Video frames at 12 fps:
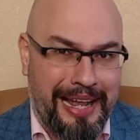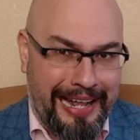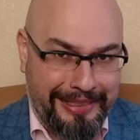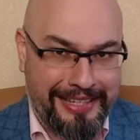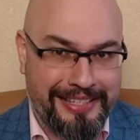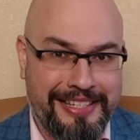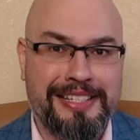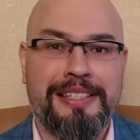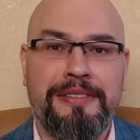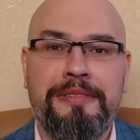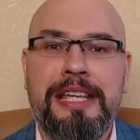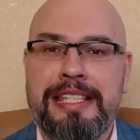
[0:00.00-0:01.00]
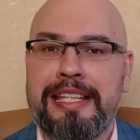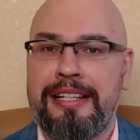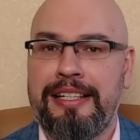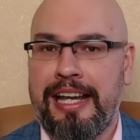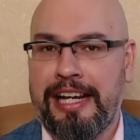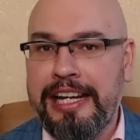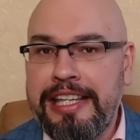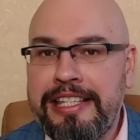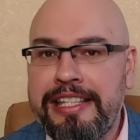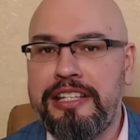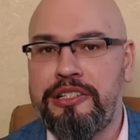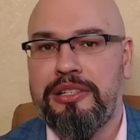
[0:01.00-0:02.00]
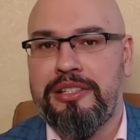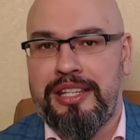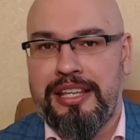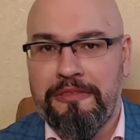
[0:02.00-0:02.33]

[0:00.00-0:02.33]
это действительно критически